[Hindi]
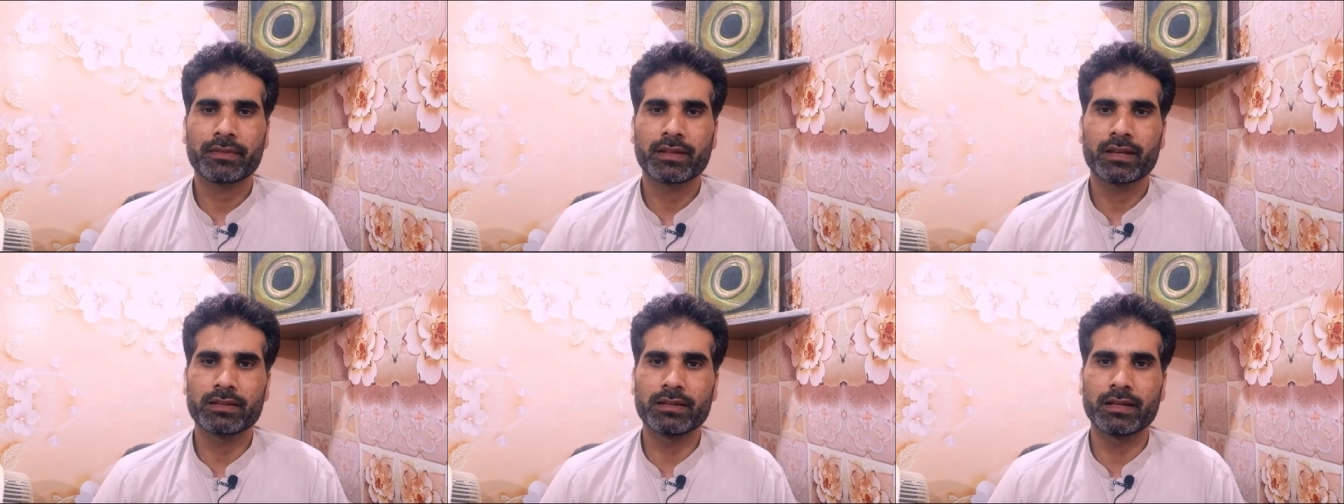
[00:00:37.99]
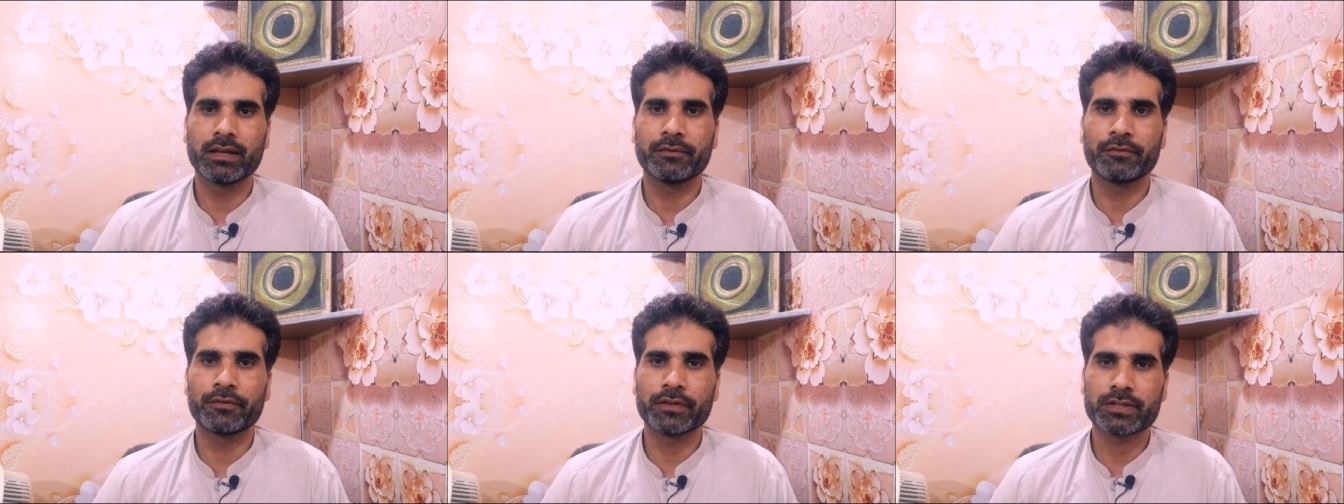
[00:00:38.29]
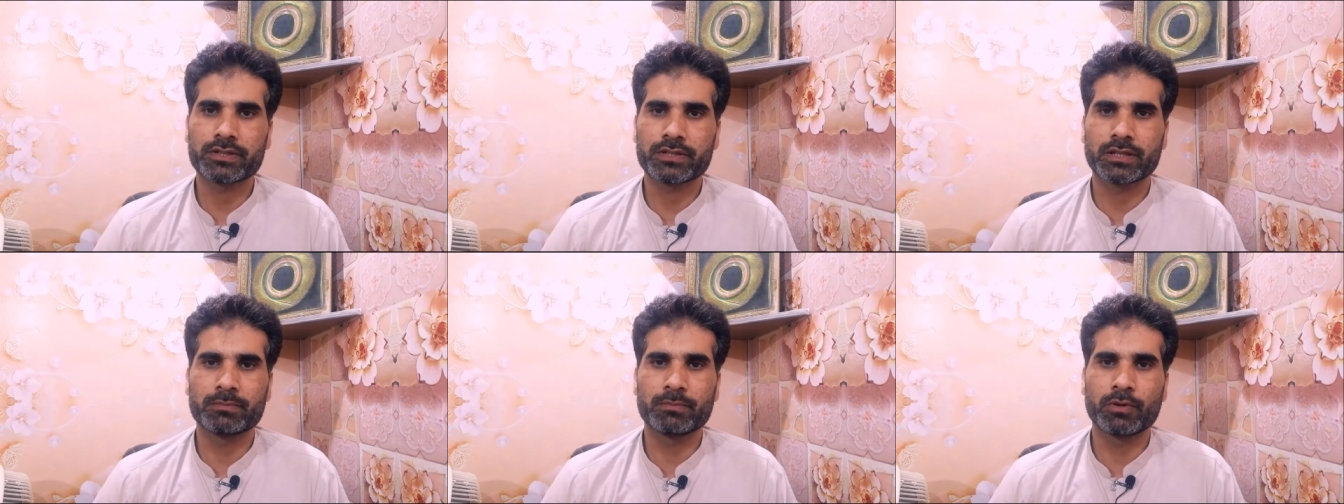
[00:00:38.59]
ये
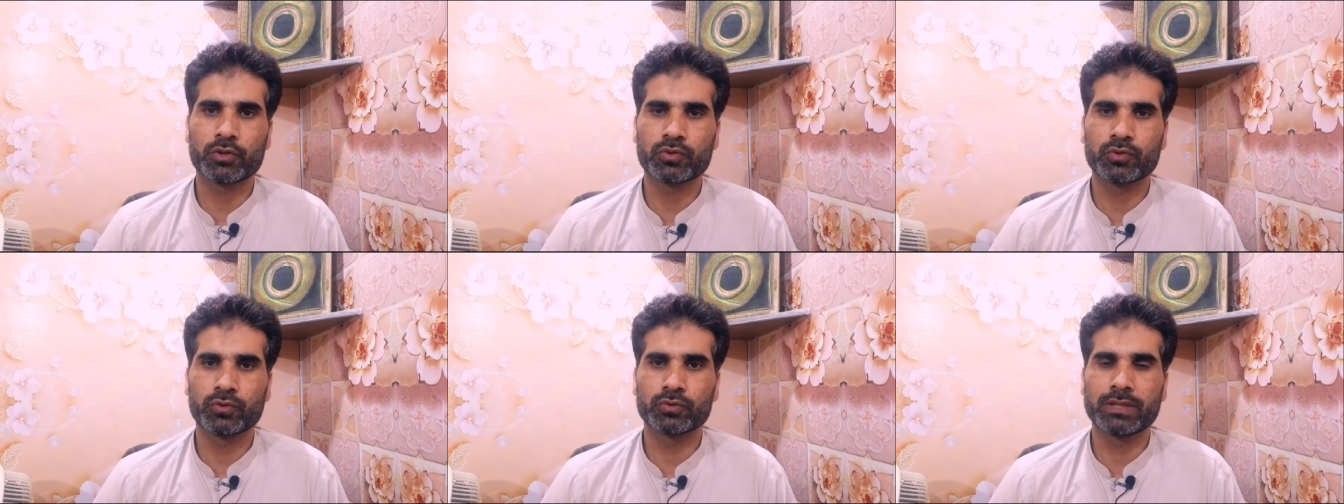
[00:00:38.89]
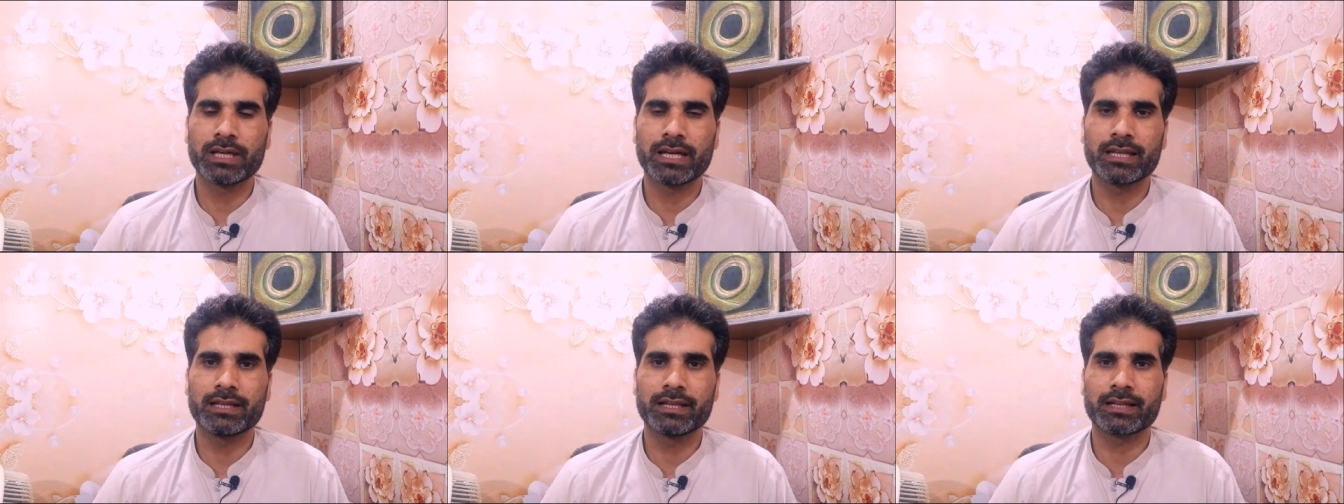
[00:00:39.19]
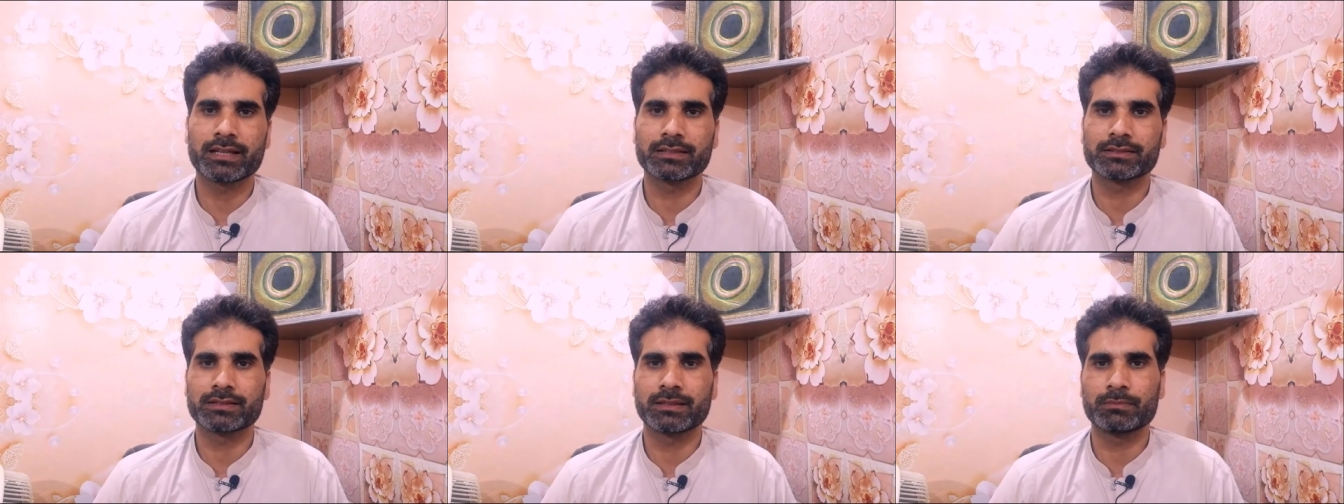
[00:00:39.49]
फीचर मौजूद है
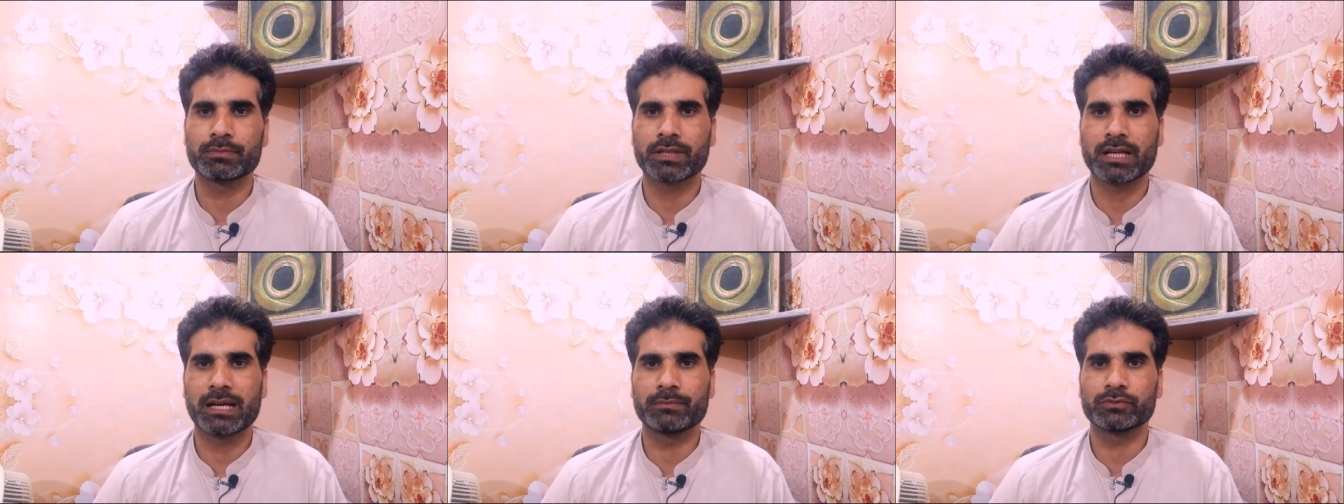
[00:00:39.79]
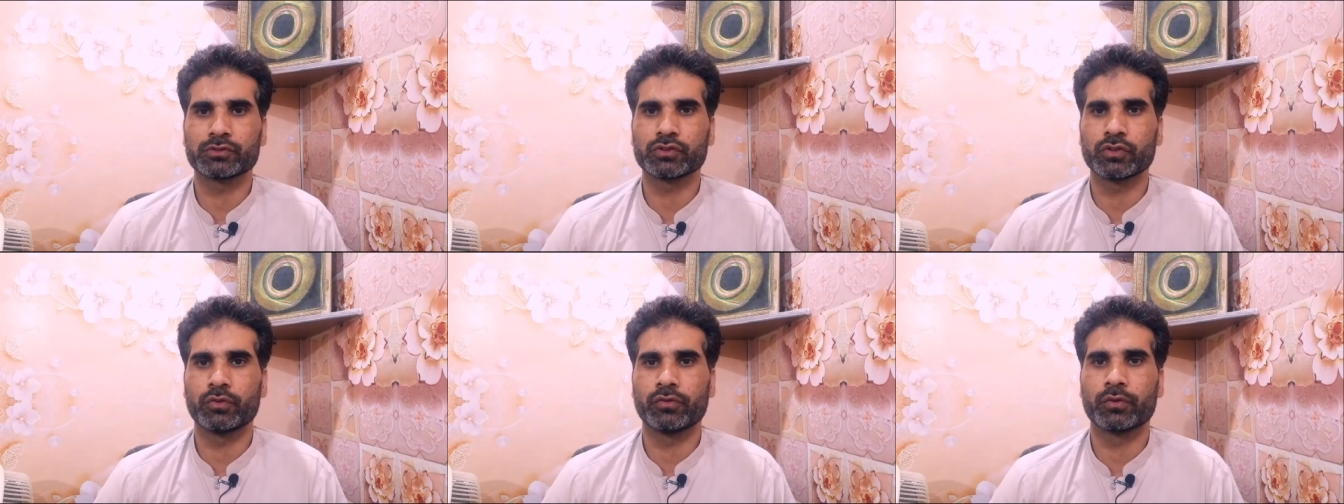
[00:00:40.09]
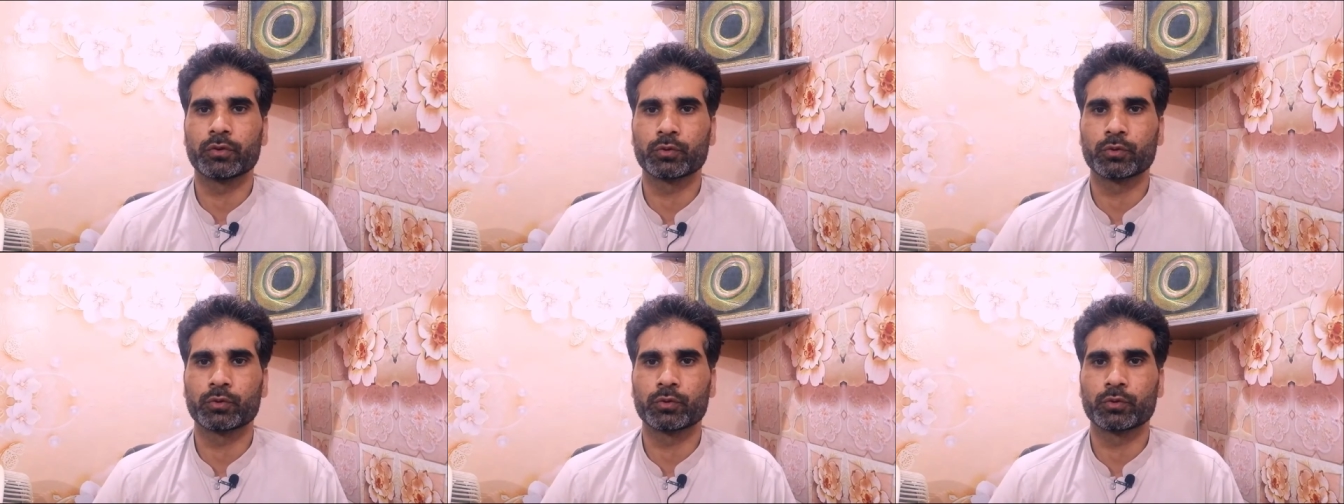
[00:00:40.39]
लेकिन समटाइम्स जो